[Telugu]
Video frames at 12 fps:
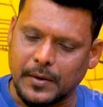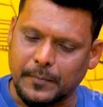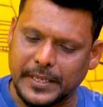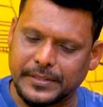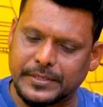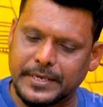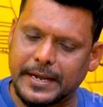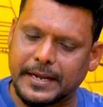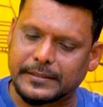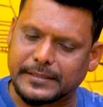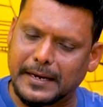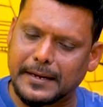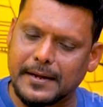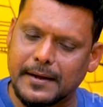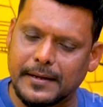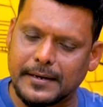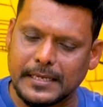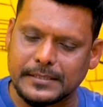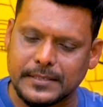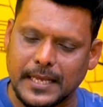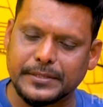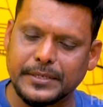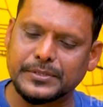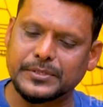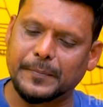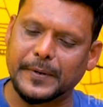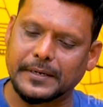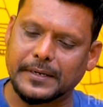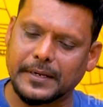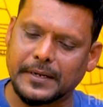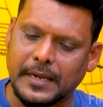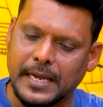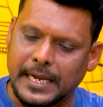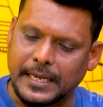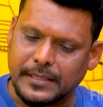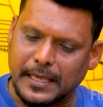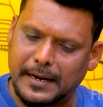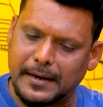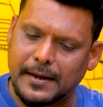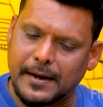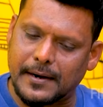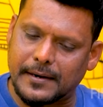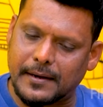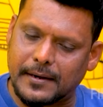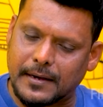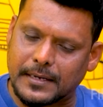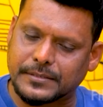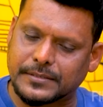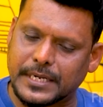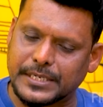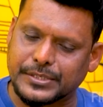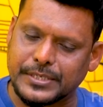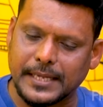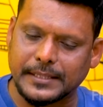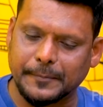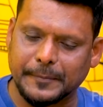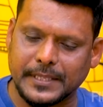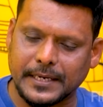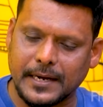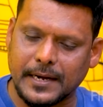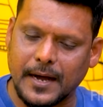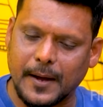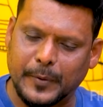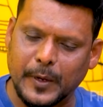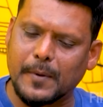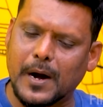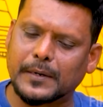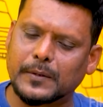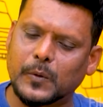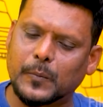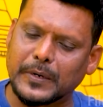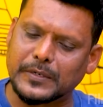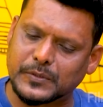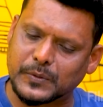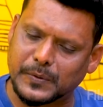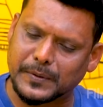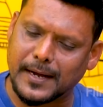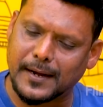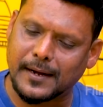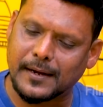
ప్రత్యేక తెలంగాణ సాధించి పెట్టి తెలంగాణ రాష్ట్ర జాతిపితగా అభిమానులు పిలుచుకున్న